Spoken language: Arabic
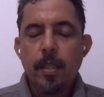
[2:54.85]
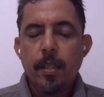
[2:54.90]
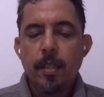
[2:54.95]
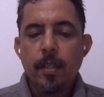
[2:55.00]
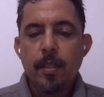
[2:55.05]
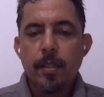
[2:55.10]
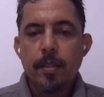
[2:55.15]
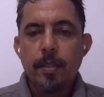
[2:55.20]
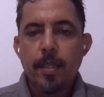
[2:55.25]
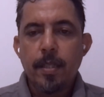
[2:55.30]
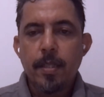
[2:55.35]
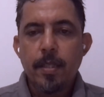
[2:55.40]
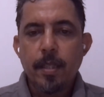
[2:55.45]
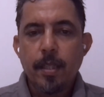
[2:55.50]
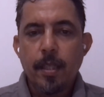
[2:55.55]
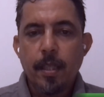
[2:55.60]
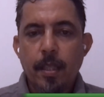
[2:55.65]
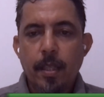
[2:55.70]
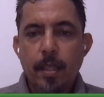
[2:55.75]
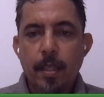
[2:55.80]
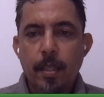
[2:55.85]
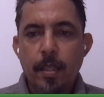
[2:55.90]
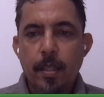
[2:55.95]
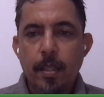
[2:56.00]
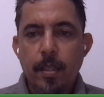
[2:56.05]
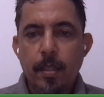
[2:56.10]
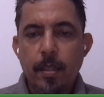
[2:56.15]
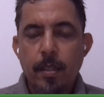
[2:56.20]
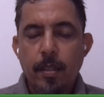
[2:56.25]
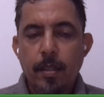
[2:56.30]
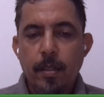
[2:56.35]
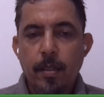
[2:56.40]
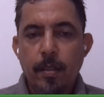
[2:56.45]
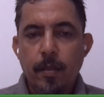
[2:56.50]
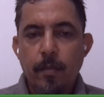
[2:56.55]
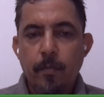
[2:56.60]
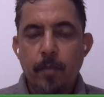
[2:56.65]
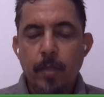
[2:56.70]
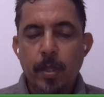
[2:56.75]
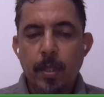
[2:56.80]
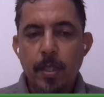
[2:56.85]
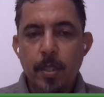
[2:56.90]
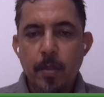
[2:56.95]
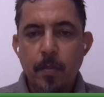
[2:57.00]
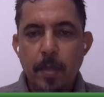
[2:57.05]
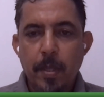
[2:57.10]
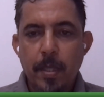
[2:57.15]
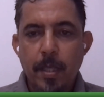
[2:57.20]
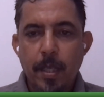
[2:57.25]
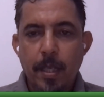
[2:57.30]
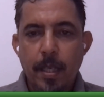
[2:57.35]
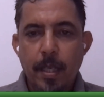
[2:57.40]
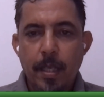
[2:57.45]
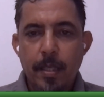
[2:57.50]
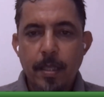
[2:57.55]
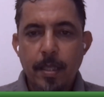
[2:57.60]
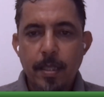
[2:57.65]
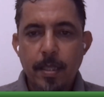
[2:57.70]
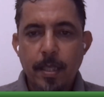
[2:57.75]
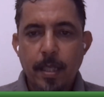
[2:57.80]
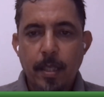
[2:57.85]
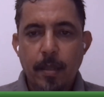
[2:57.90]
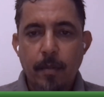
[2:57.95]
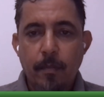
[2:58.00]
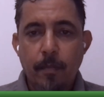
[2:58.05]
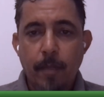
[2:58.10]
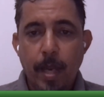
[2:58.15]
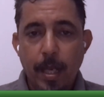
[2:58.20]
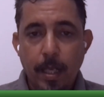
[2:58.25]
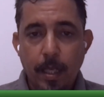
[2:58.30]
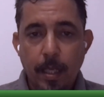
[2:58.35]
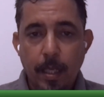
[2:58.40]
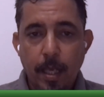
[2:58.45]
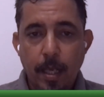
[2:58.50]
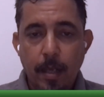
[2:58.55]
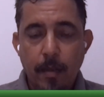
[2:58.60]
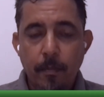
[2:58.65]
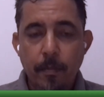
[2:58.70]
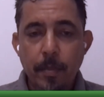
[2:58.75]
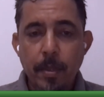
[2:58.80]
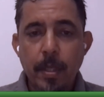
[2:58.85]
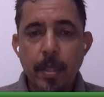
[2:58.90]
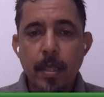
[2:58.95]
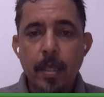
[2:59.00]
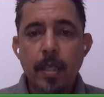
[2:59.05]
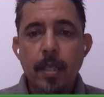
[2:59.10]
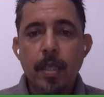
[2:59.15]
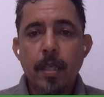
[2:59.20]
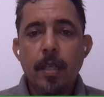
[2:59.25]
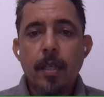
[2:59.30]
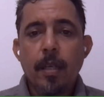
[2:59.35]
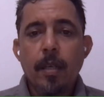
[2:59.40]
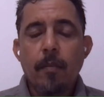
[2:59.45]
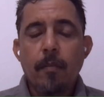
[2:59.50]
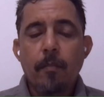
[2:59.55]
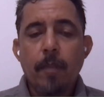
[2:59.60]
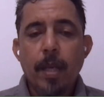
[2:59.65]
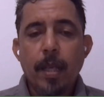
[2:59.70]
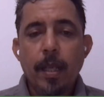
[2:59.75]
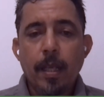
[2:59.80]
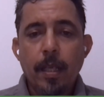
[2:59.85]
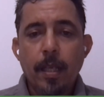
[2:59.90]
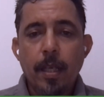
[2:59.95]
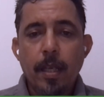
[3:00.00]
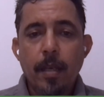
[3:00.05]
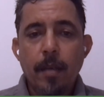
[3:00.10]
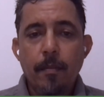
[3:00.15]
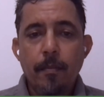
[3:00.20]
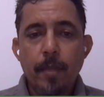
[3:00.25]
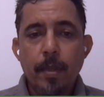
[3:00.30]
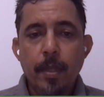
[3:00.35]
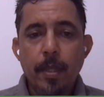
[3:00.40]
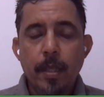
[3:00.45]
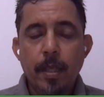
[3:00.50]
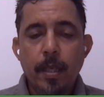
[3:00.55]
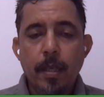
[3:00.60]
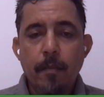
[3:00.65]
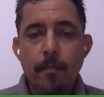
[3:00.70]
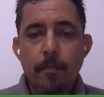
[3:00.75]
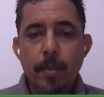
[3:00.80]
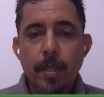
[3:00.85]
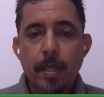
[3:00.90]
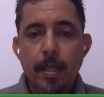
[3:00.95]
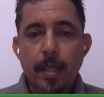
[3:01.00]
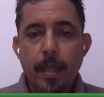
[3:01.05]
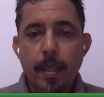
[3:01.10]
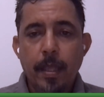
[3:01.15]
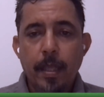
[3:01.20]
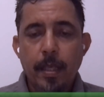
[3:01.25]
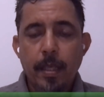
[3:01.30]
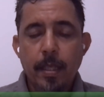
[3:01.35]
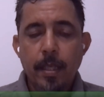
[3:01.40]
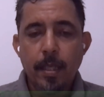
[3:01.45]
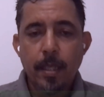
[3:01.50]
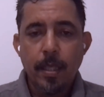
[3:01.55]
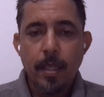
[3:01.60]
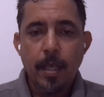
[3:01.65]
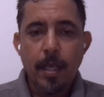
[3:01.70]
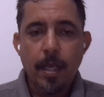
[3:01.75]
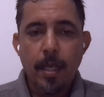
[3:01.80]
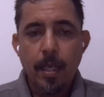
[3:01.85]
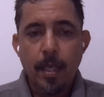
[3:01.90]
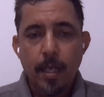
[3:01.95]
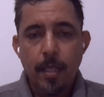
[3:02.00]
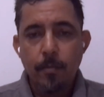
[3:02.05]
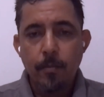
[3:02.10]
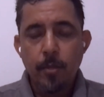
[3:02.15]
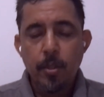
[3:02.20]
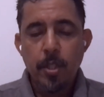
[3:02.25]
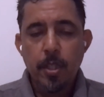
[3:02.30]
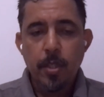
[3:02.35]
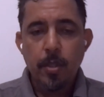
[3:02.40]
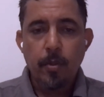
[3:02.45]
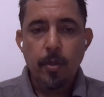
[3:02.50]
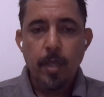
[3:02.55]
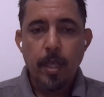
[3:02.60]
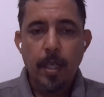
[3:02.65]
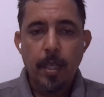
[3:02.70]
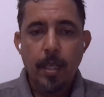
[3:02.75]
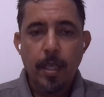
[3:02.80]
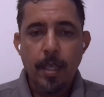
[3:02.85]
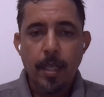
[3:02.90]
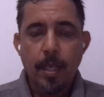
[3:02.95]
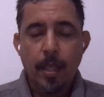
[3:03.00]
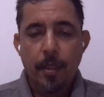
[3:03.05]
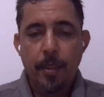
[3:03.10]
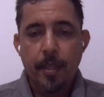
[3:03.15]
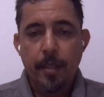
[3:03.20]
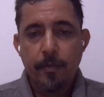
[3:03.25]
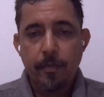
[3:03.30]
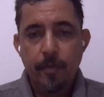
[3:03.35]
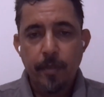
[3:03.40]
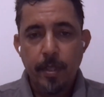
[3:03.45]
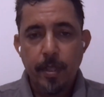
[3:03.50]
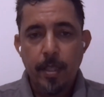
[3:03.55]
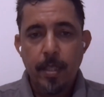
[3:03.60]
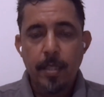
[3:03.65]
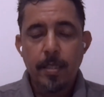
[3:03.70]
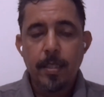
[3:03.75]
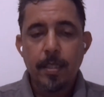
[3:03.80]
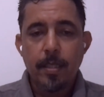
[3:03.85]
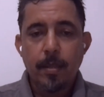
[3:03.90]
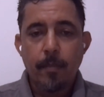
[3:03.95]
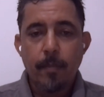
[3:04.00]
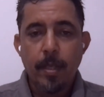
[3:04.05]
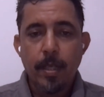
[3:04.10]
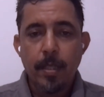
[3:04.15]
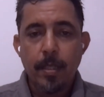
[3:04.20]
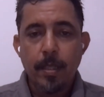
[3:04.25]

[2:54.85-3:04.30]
آه، تصريح آه، بالنسبة لنا تصريح بالغ الأهمية بالغ الاهميه بالنظر الى المستويين الى الظرفيه التي تم